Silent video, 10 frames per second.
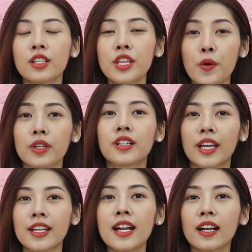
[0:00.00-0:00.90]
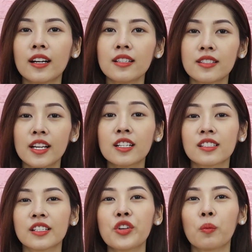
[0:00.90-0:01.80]
Có nhiều người nghĩ rằng á, chỉ
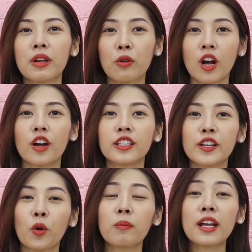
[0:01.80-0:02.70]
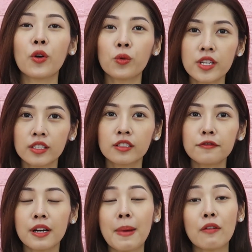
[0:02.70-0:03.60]
cần sử dụng dầu gội thì cũng đã đủ dưỡng
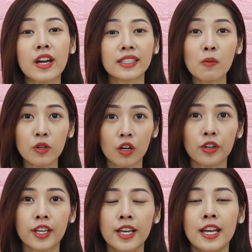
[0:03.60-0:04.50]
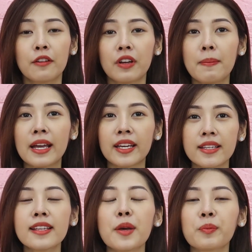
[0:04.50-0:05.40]
và bảo vệ tóc rồi. Vậy bạn
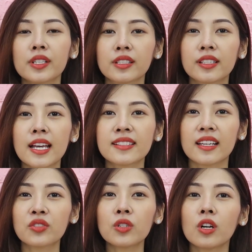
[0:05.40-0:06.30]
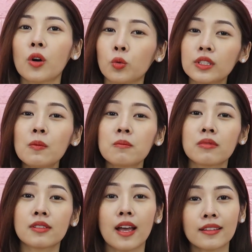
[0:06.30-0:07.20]
nghĩ xem người ta sản xuất ủ
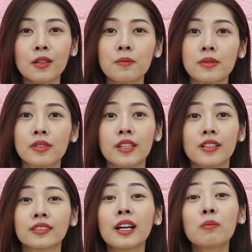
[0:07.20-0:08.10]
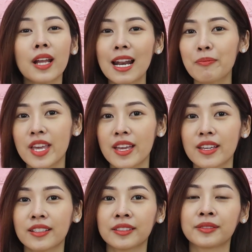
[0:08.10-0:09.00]
tóc, xả tóc, xịt dưỡng tóc để làm gì?